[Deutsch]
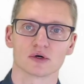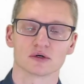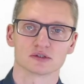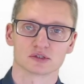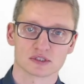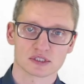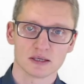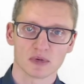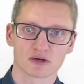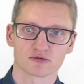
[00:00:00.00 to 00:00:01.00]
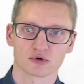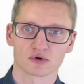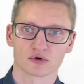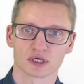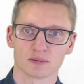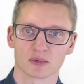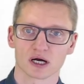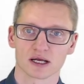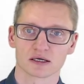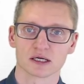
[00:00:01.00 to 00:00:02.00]
Systemanforderungen geben
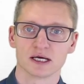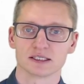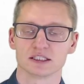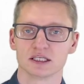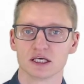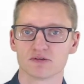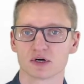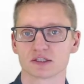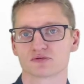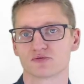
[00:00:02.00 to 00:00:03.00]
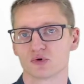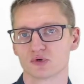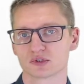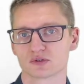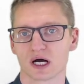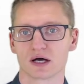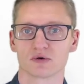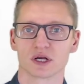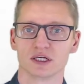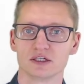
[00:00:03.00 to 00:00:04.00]
kann, die jeweils funktional
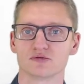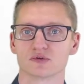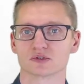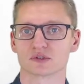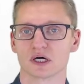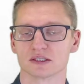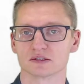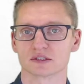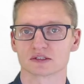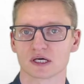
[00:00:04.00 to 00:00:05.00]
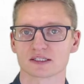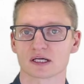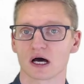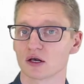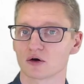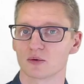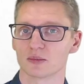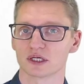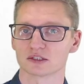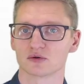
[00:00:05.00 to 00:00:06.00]
oder nicht funktional sind. Das heißt, alle
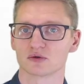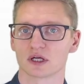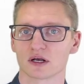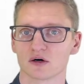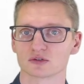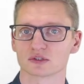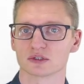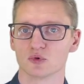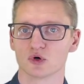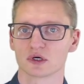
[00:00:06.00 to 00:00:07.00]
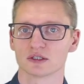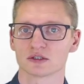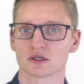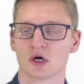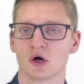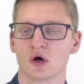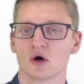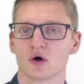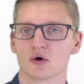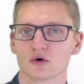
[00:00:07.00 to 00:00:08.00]
Kombinationen daraus sind möglich.
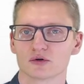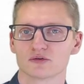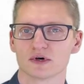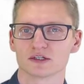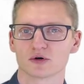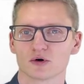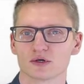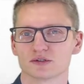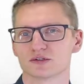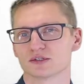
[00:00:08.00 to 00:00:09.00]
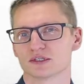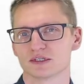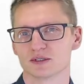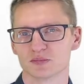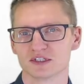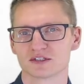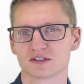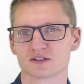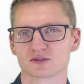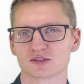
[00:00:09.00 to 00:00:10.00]
Und wenn ich euch äh,
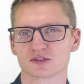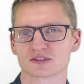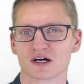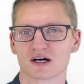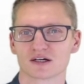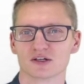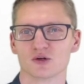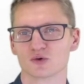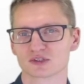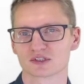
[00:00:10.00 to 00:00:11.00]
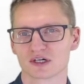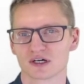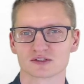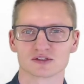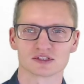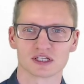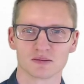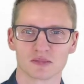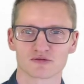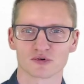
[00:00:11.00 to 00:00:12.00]
bitte, sozusagen eine
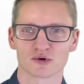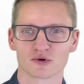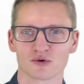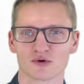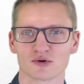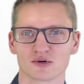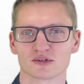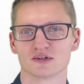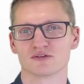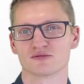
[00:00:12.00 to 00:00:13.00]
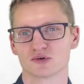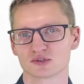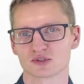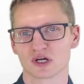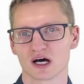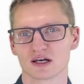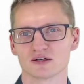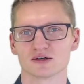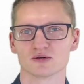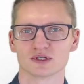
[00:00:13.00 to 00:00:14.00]
Nutzer-Systemanforderung, eine
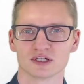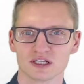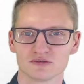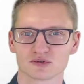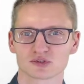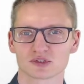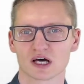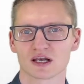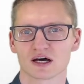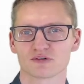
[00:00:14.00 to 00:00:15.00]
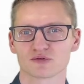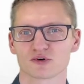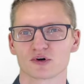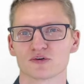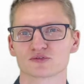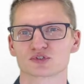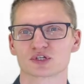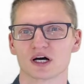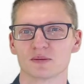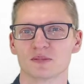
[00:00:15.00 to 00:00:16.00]
funktionale und eine nicht funktionale Anforderung
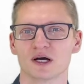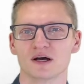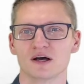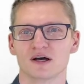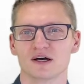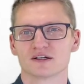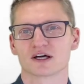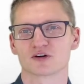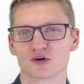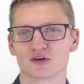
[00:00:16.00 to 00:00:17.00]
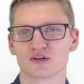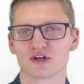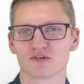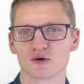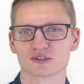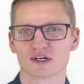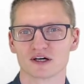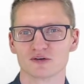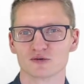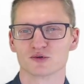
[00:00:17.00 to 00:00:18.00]
aufzuschreiben, dann könntet ihr faul
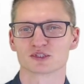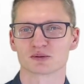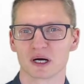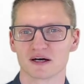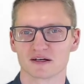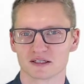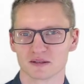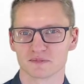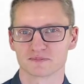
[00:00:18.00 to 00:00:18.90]
sein und nur zwei angeben.